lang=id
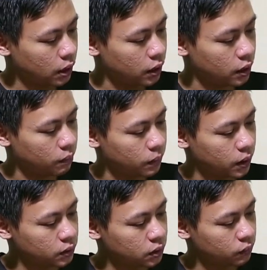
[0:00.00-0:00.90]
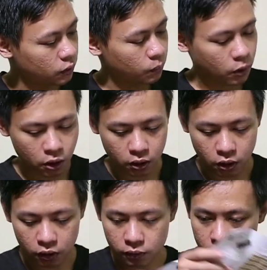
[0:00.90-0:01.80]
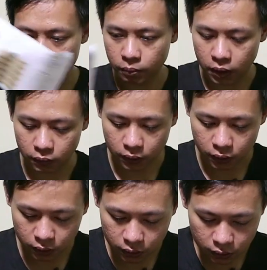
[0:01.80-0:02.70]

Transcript: Ada bus on off power.